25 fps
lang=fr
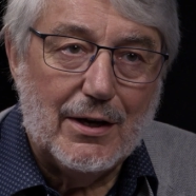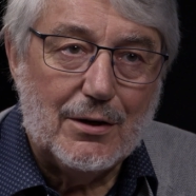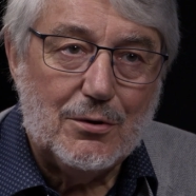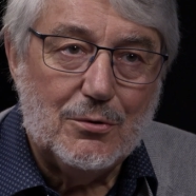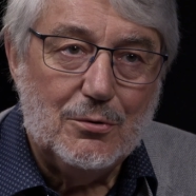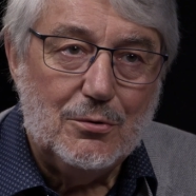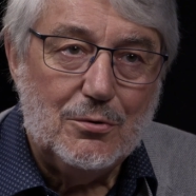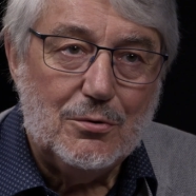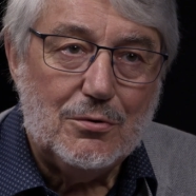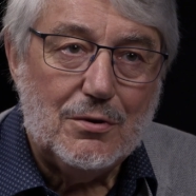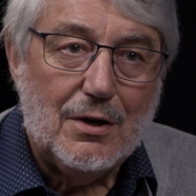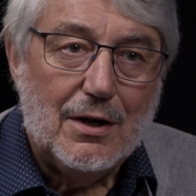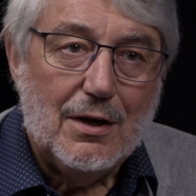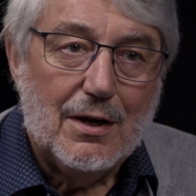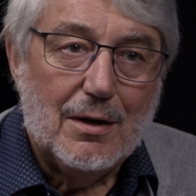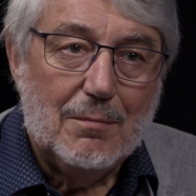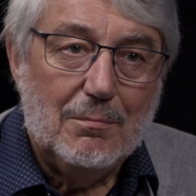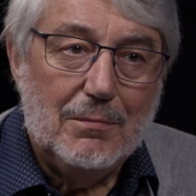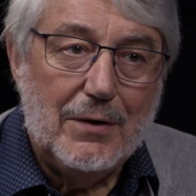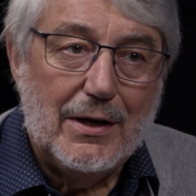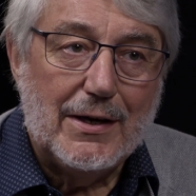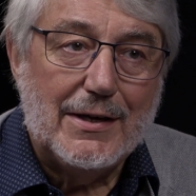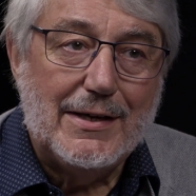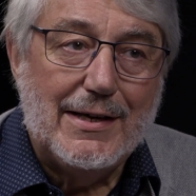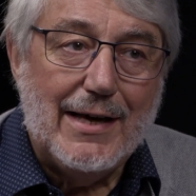compte,
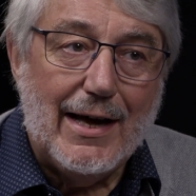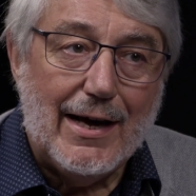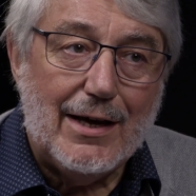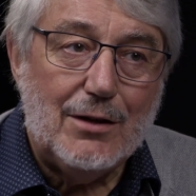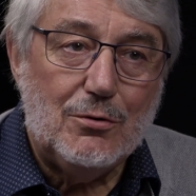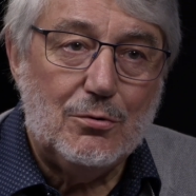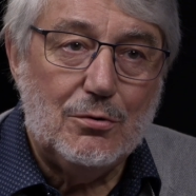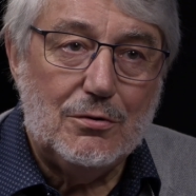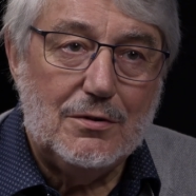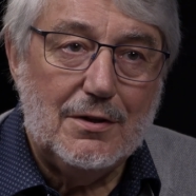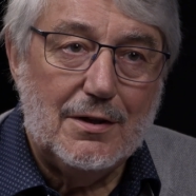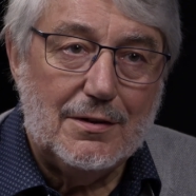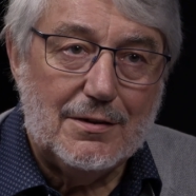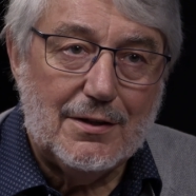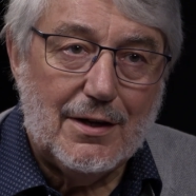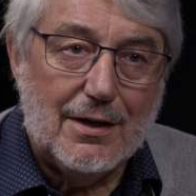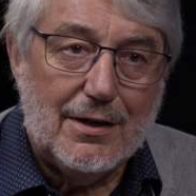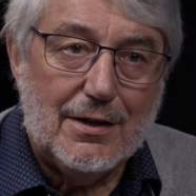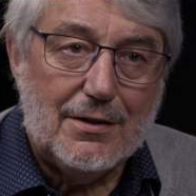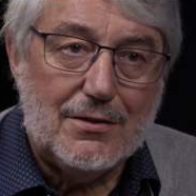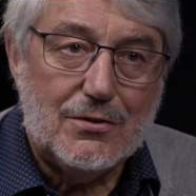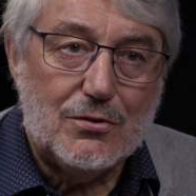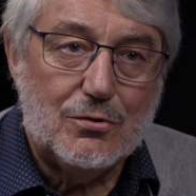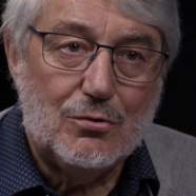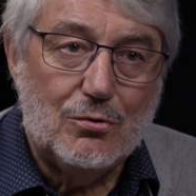mais garde des
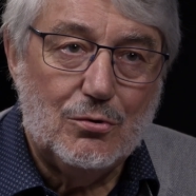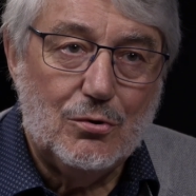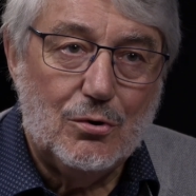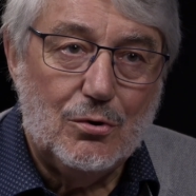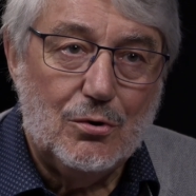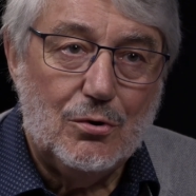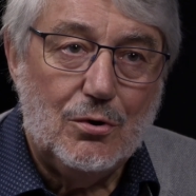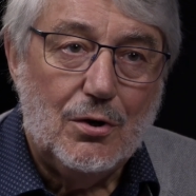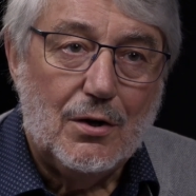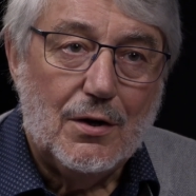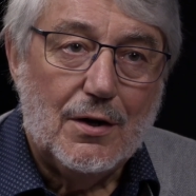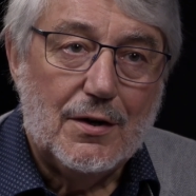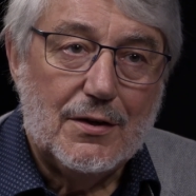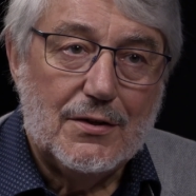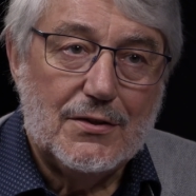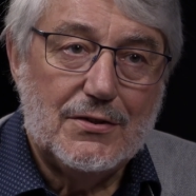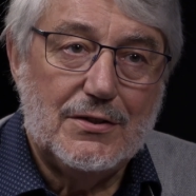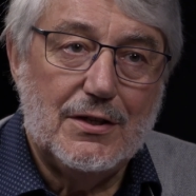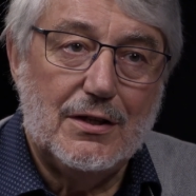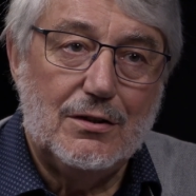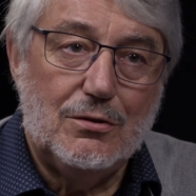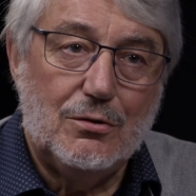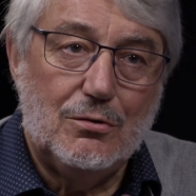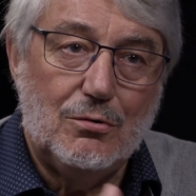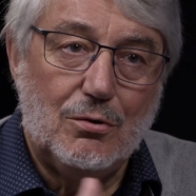traces de
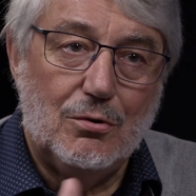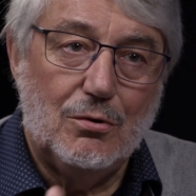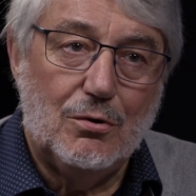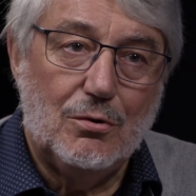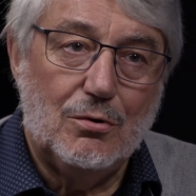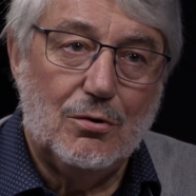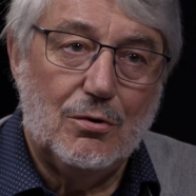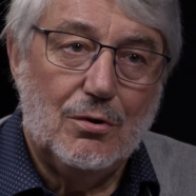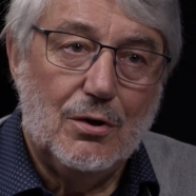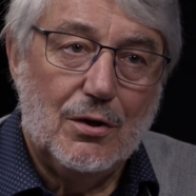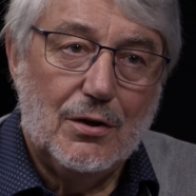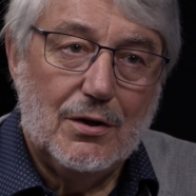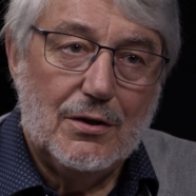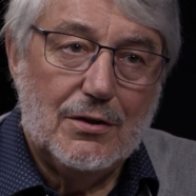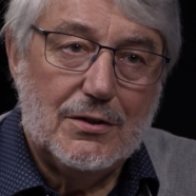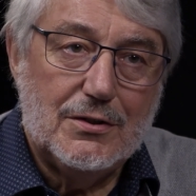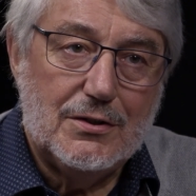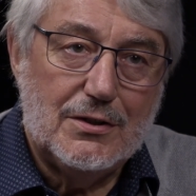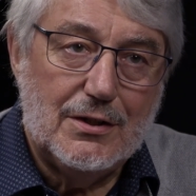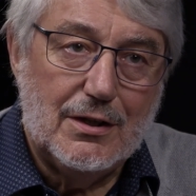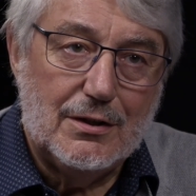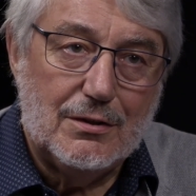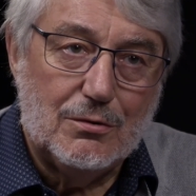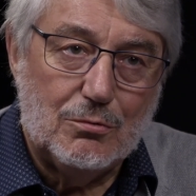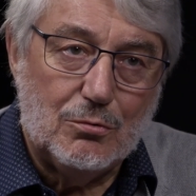cette, euh,
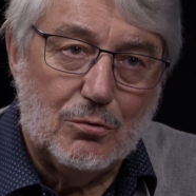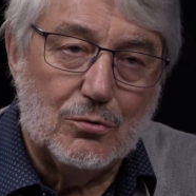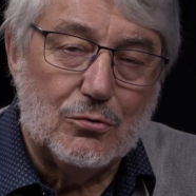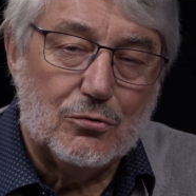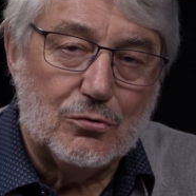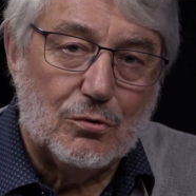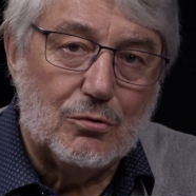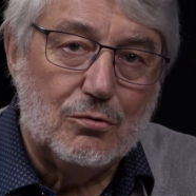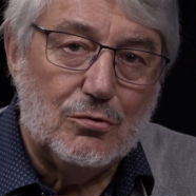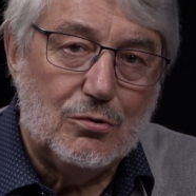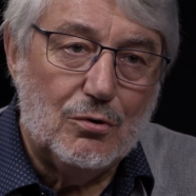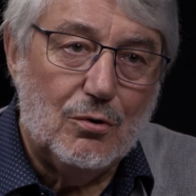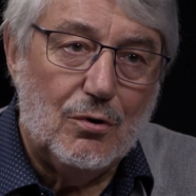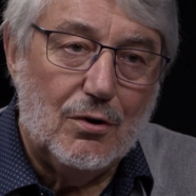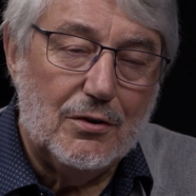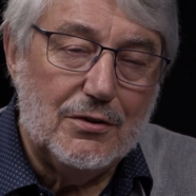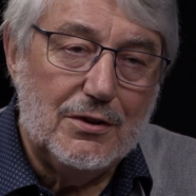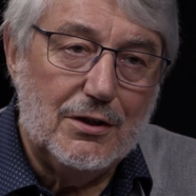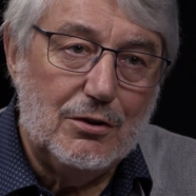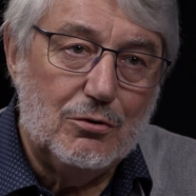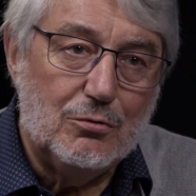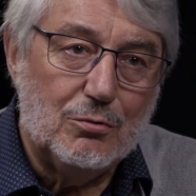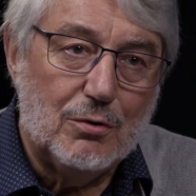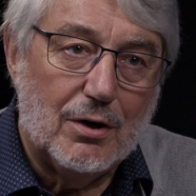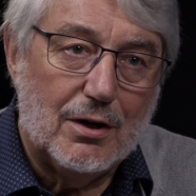construction en
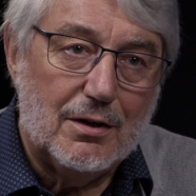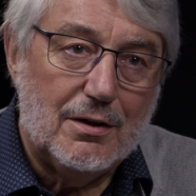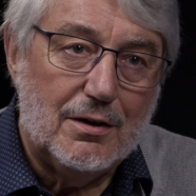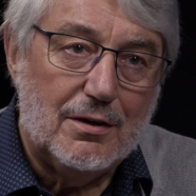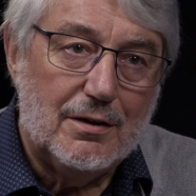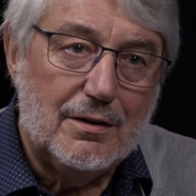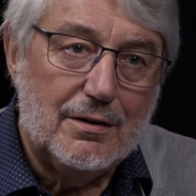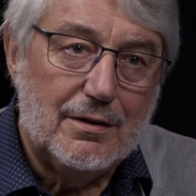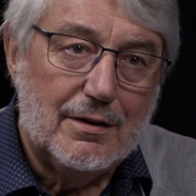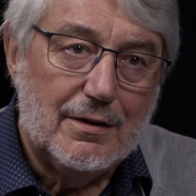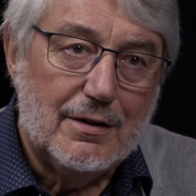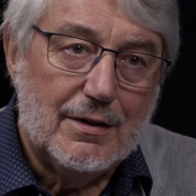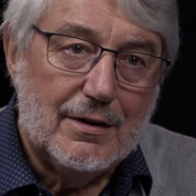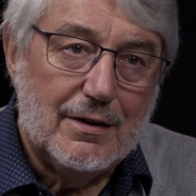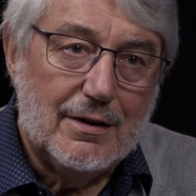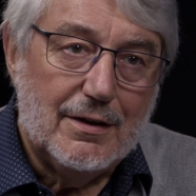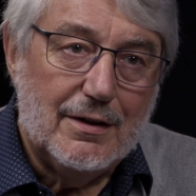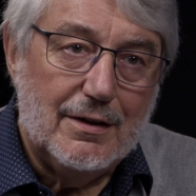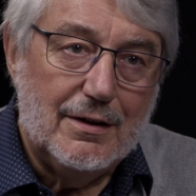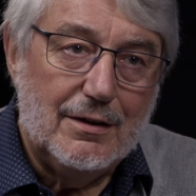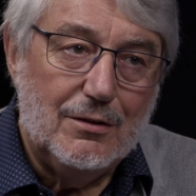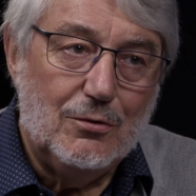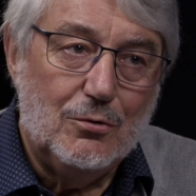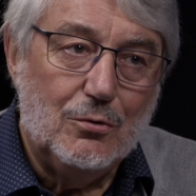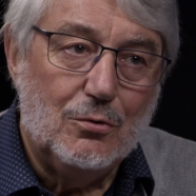étoile.
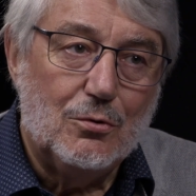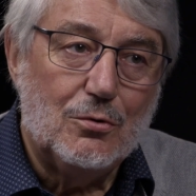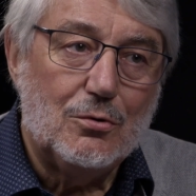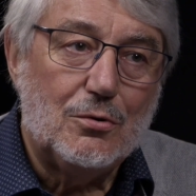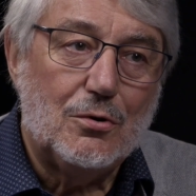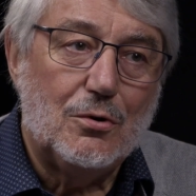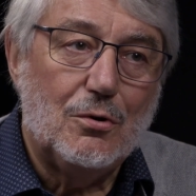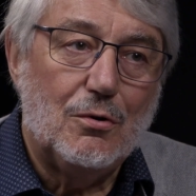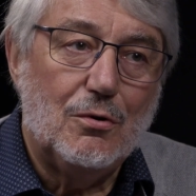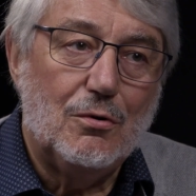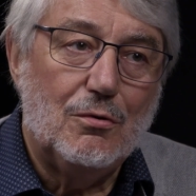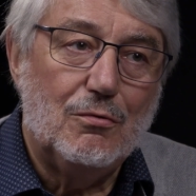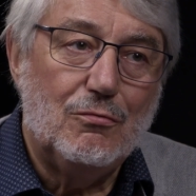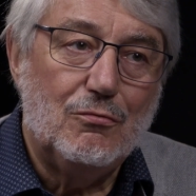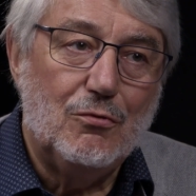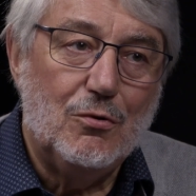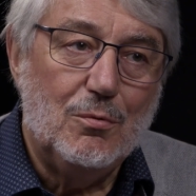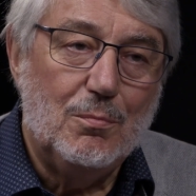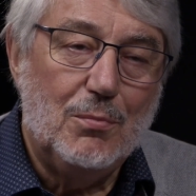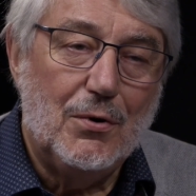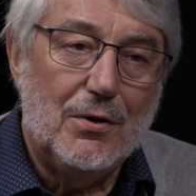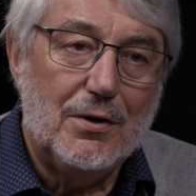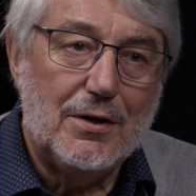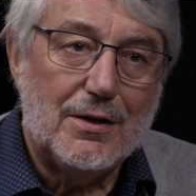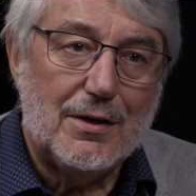Et donc euh,
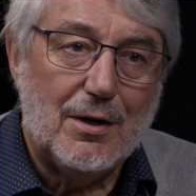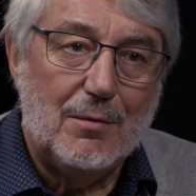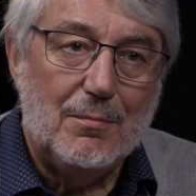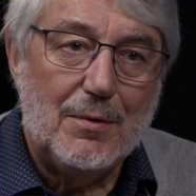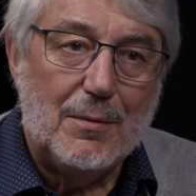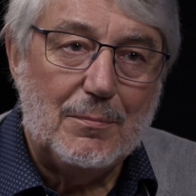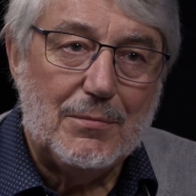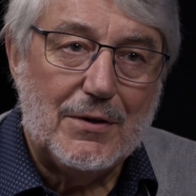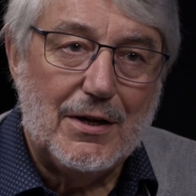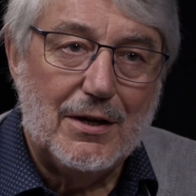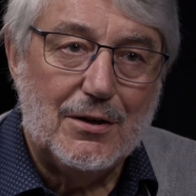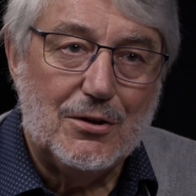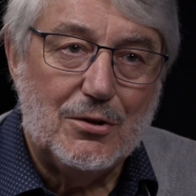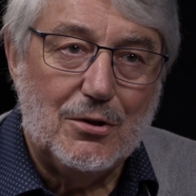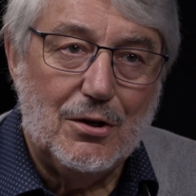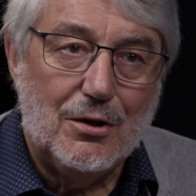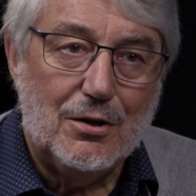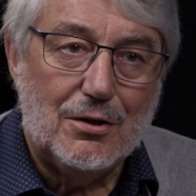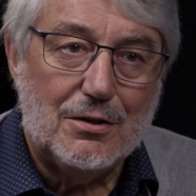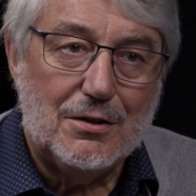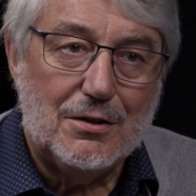Vauban est quand même quelqu'un